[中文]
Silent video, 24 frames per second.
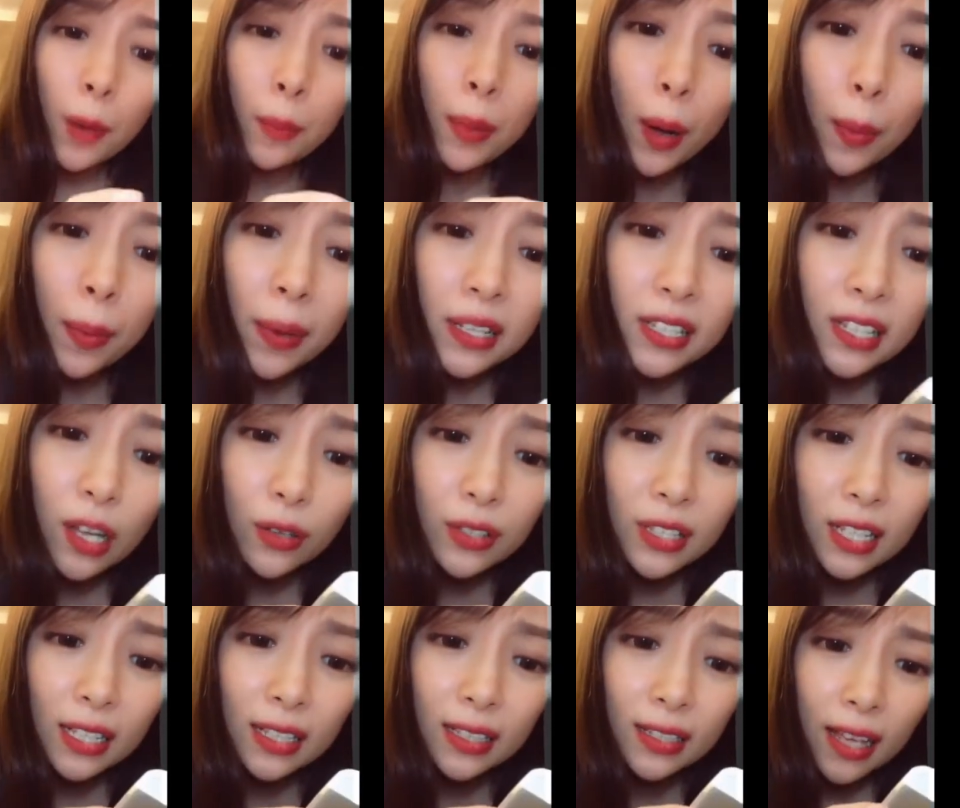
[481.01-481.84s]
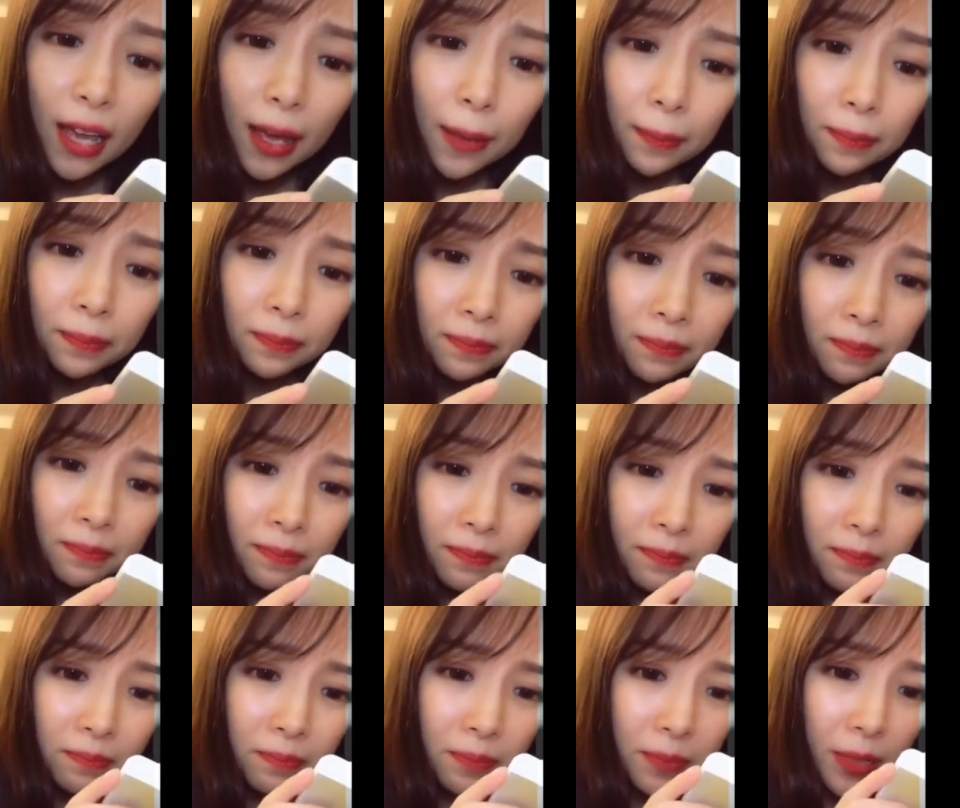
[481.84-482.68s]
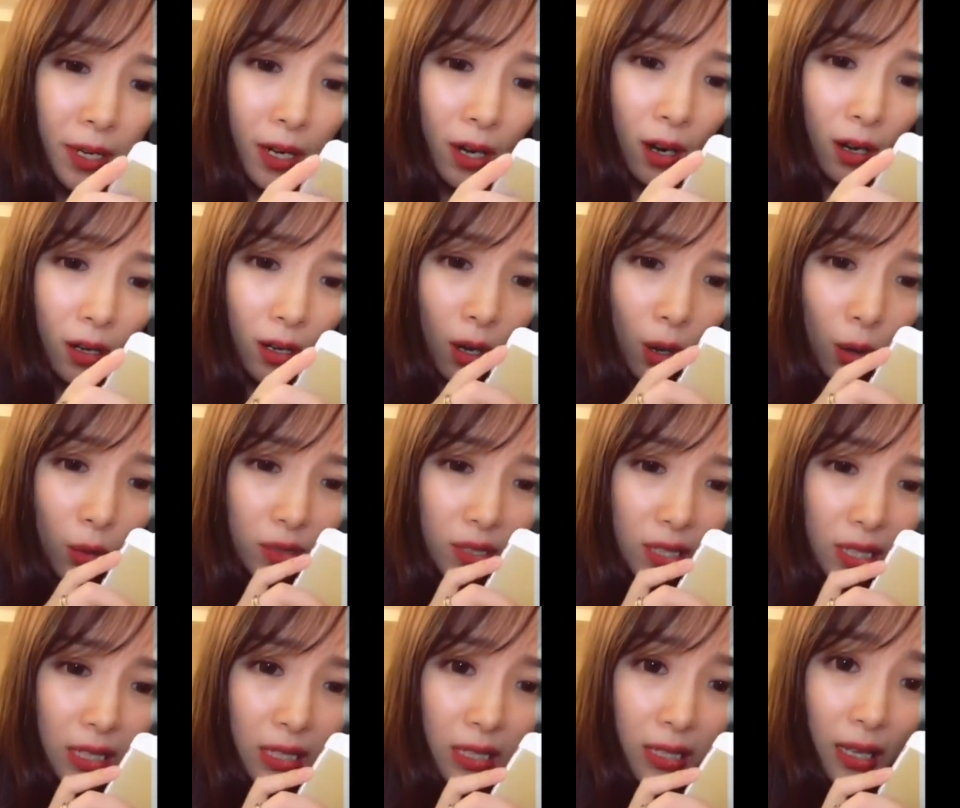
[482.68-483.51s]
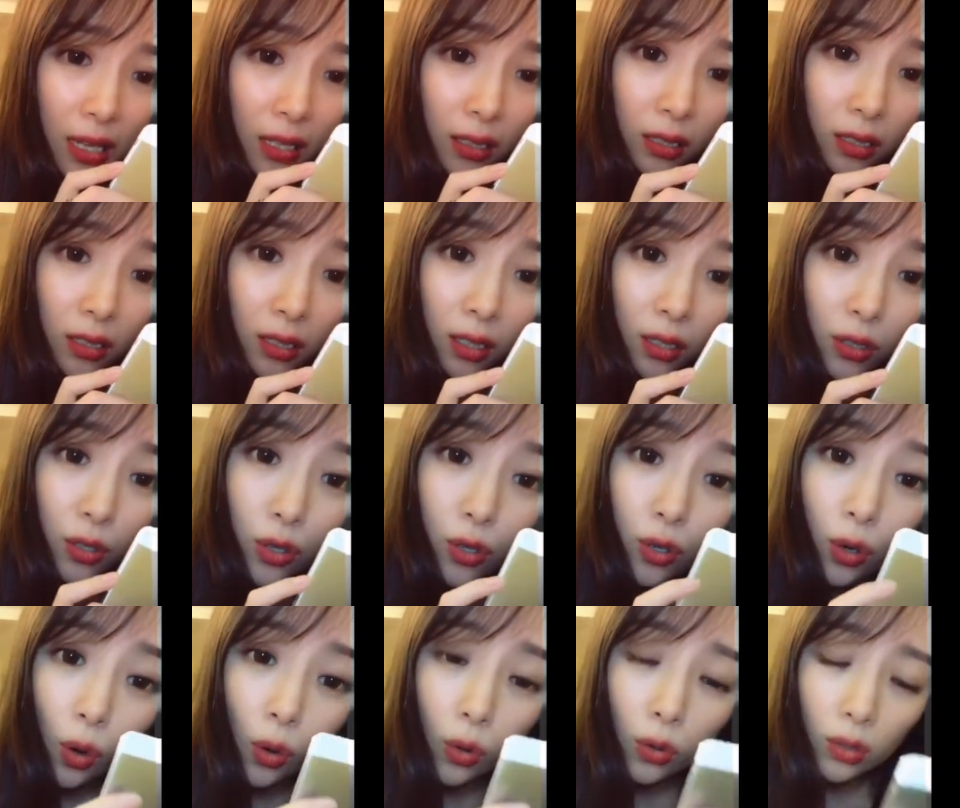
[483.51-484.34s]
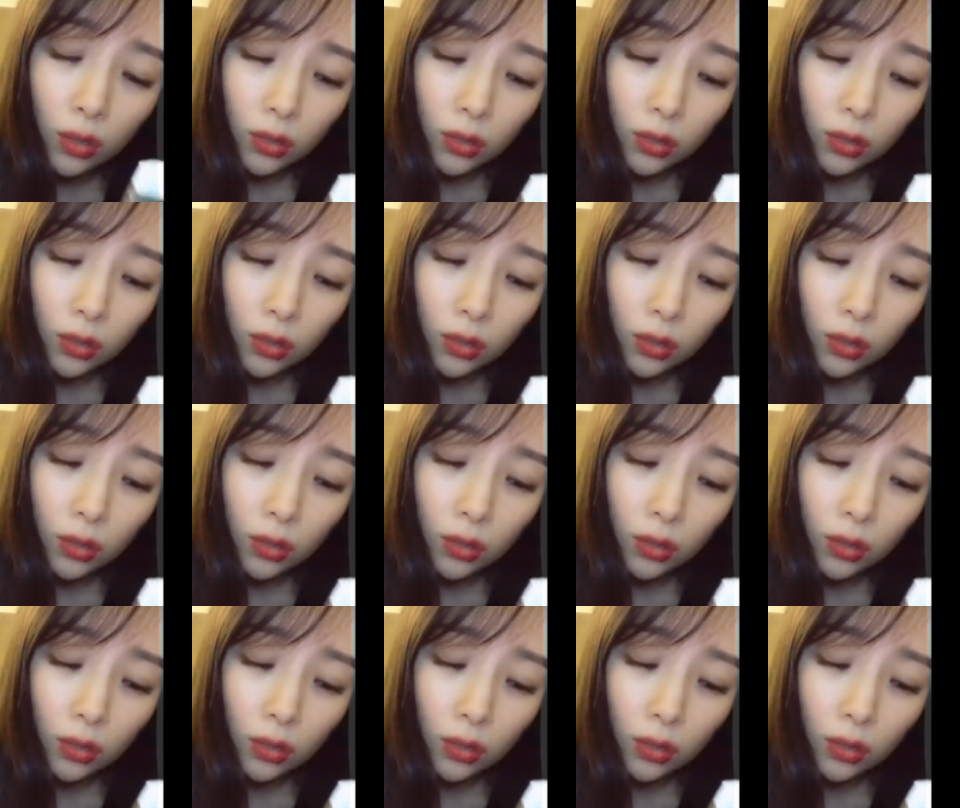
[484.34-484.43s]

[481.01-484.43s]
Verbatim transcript: 宝贝，小心一点，别让口红蹭脏了你的手。